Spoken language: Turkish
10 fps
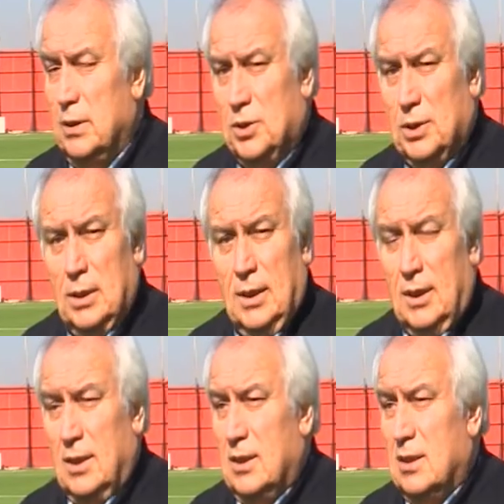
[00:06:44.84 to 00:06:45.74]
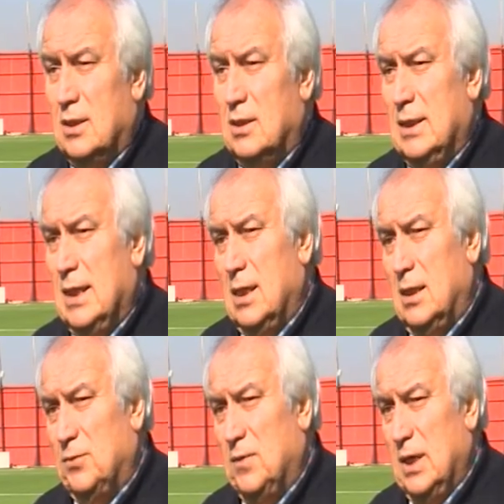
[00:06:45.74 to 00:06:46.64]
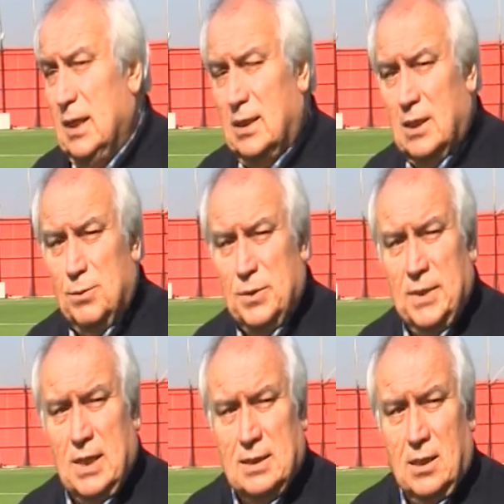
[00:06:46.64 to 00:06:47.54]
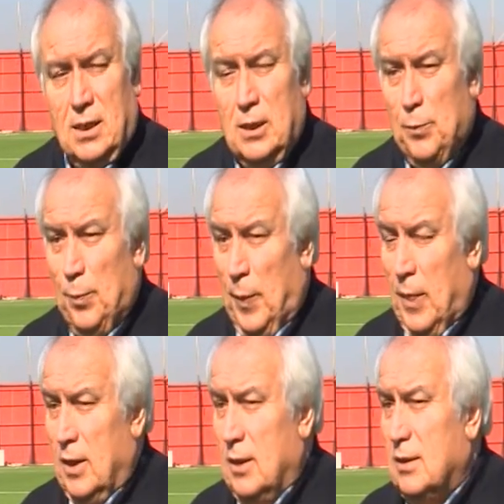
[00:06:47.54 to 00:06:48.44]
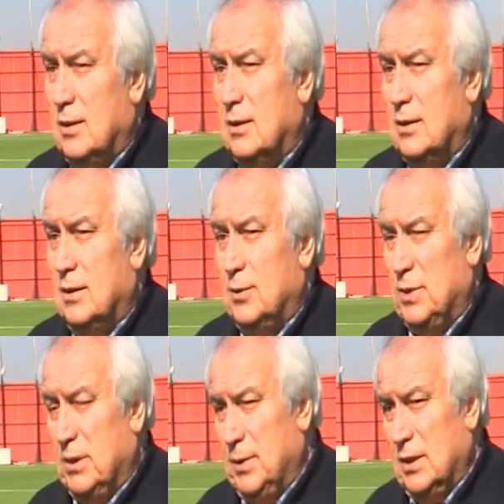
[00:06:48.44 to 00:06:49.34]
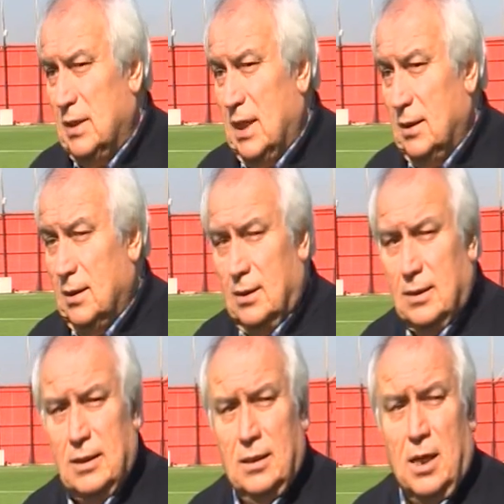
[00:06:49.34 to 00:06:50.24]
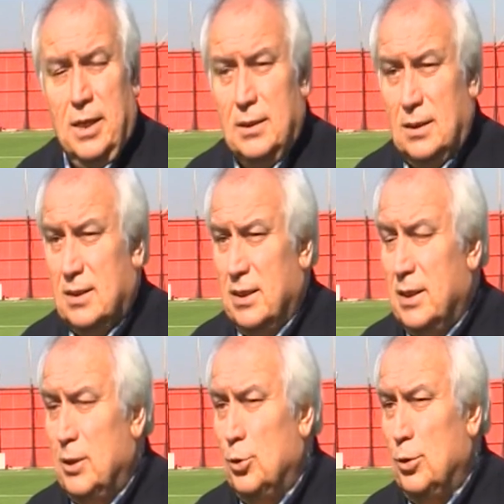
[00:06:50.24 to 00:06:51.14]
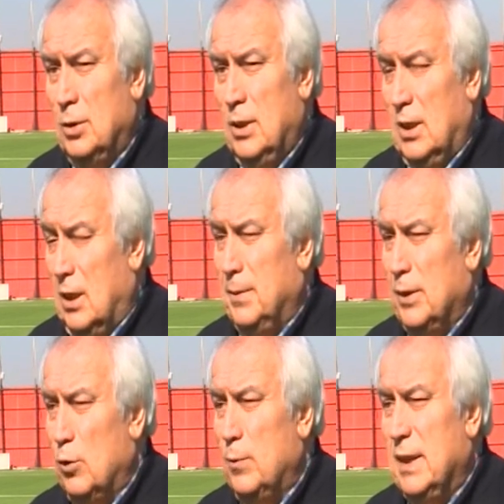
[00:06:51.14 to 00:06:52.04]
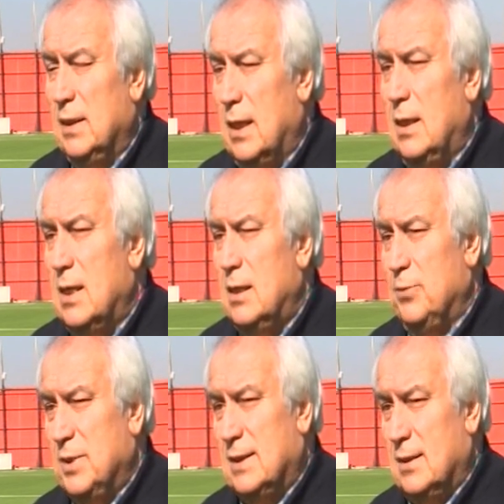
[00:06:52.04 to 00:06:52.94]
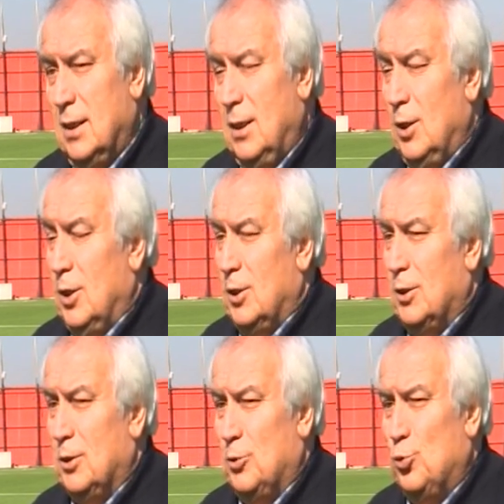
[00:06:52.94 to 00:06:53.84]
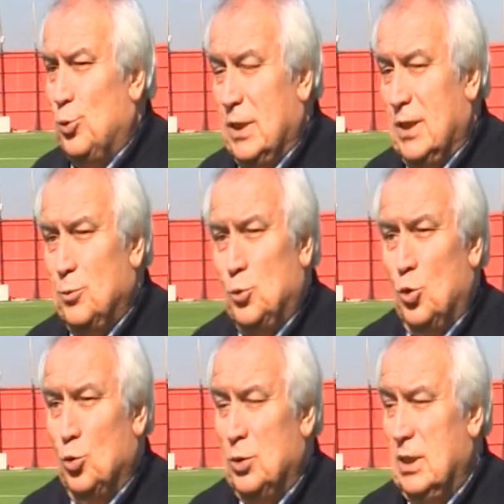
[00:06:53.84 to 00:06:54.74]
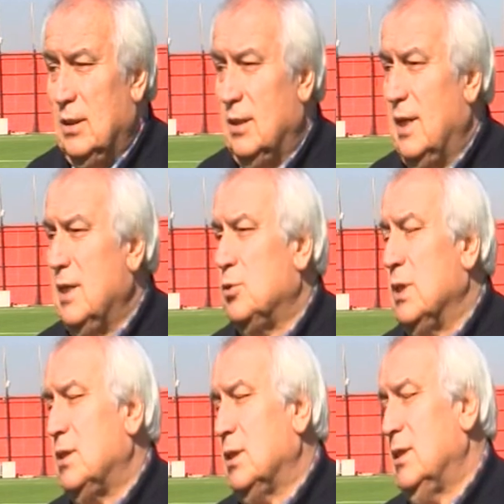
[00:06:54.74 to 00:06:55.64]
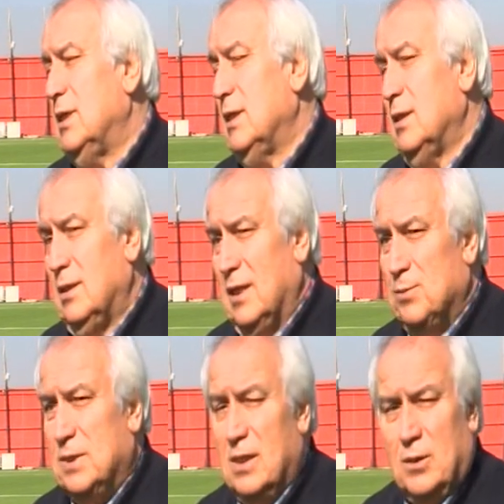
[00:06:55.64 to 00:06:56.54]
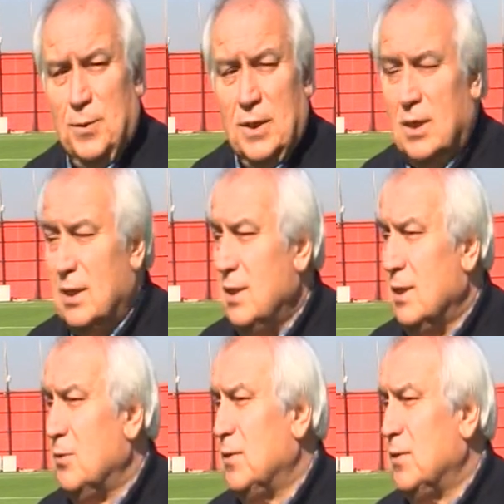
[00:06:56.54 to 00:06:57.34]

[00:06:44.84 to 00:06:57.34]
için e, genelde faaliyetlerimiz biraz daha e, birbirinden e, ayrı ediyor. Ama görme engellerle biz e, Türkiye'yi bu konuda en güzel şekilde temsil etmeye aday iki